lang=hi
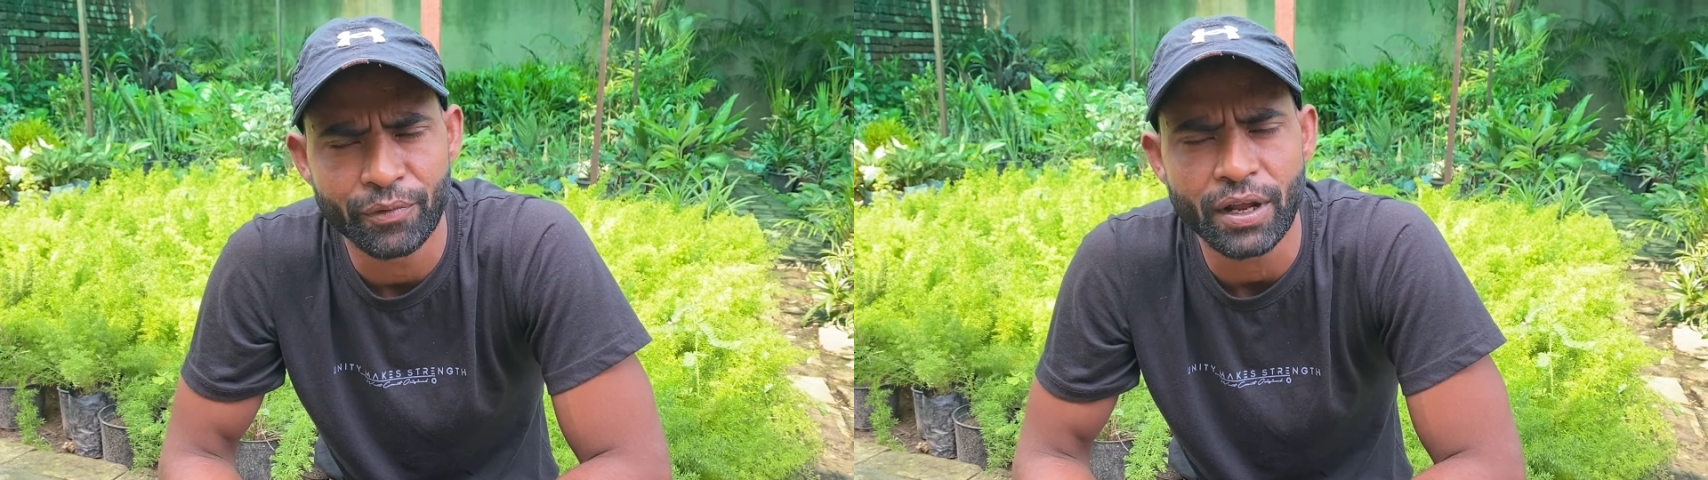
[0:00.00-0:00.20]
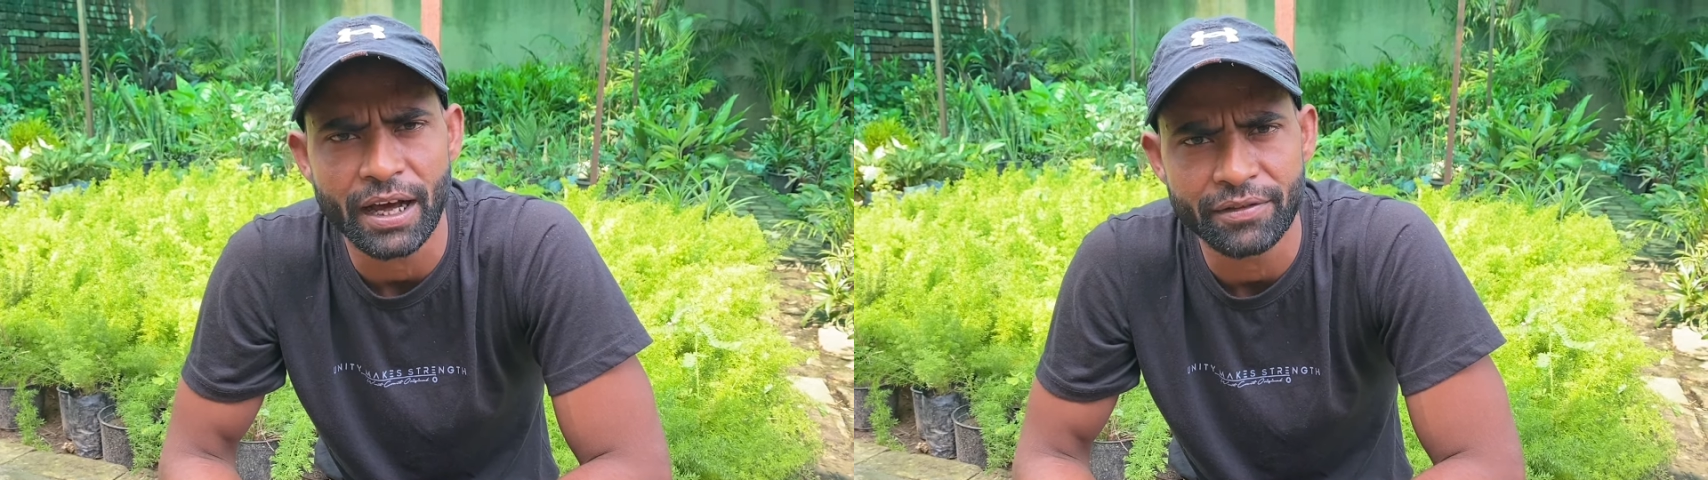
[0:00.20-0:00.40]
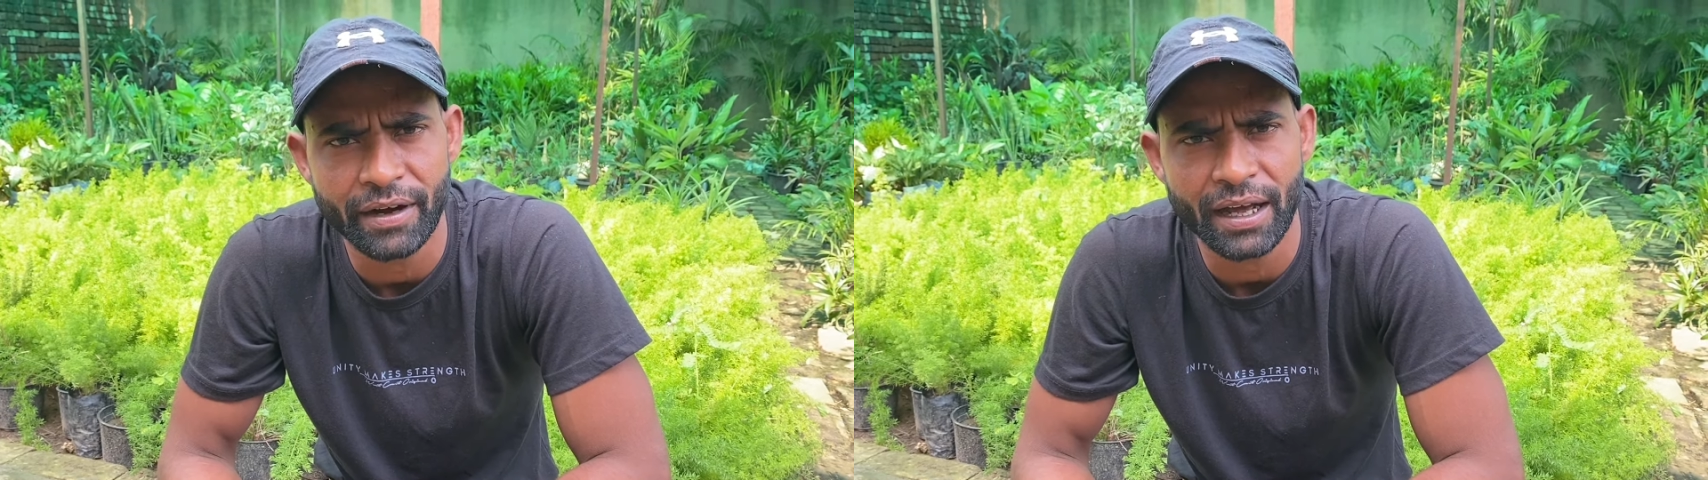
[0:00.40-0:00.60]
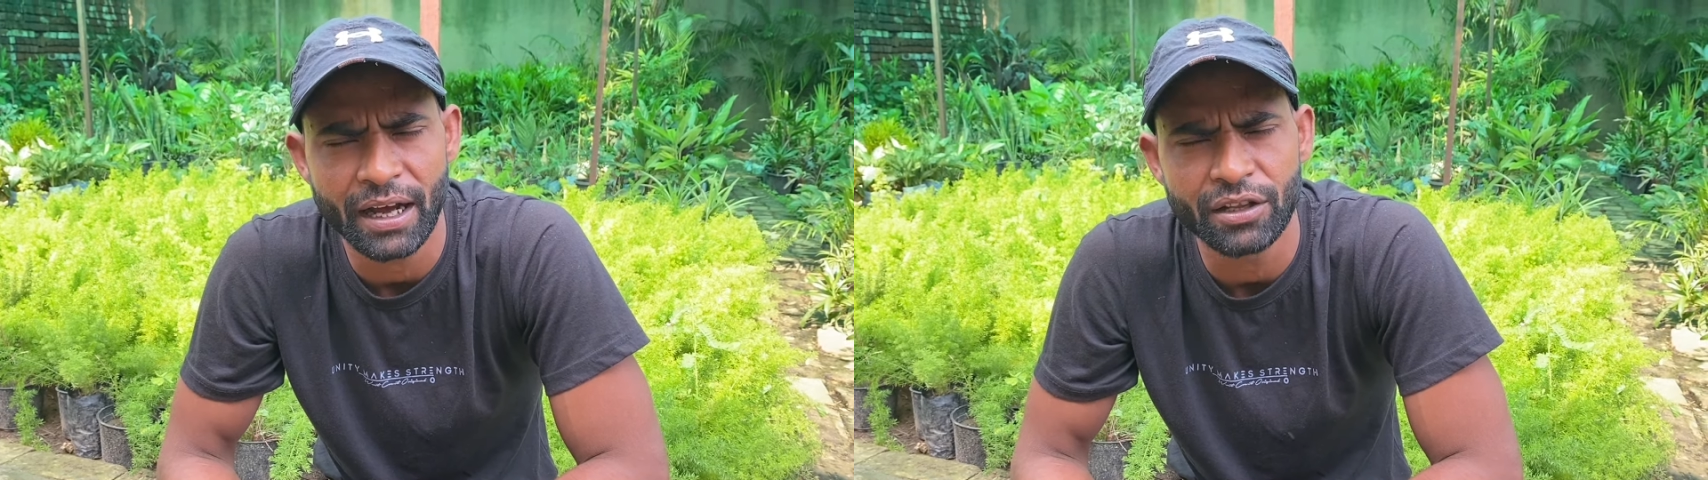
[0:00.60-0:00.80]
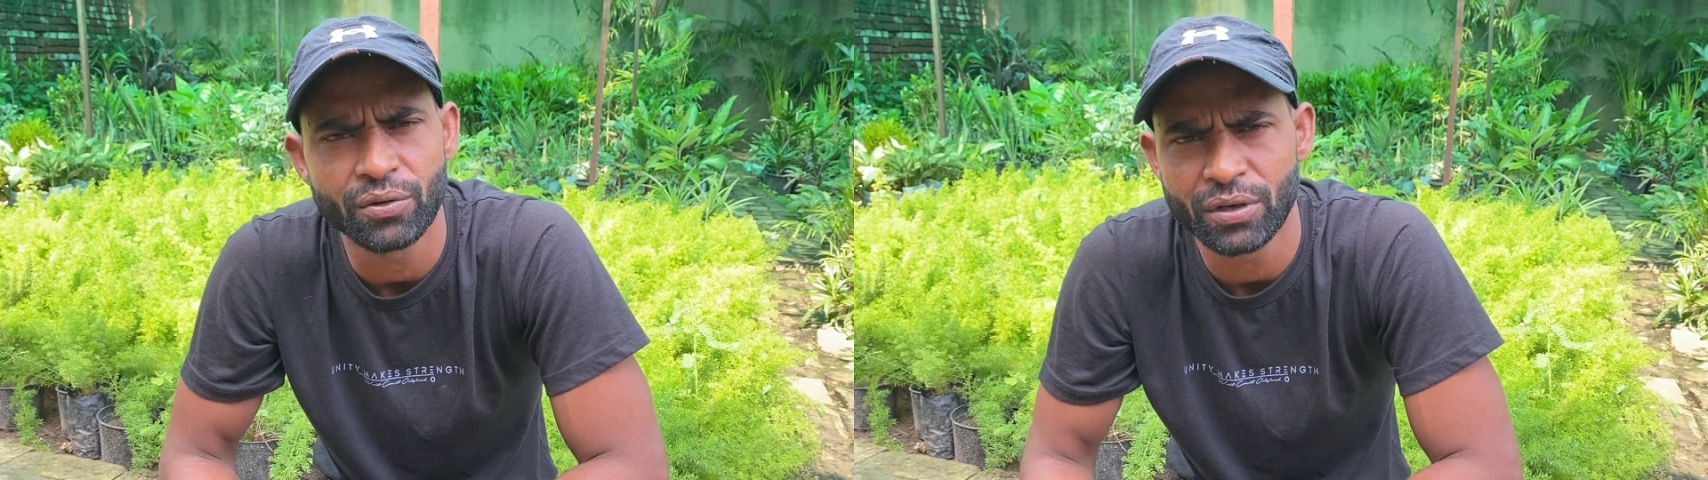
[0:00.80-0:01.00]
फुटास वगैरह
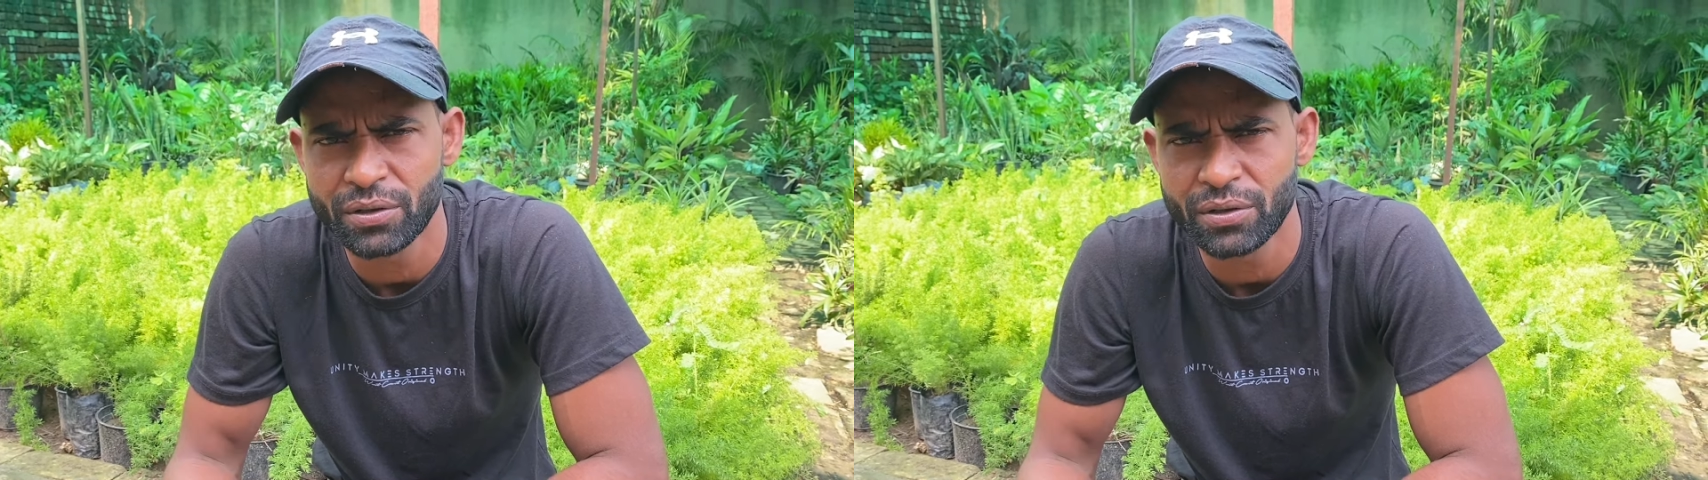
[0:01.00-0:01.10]
है थोड़ी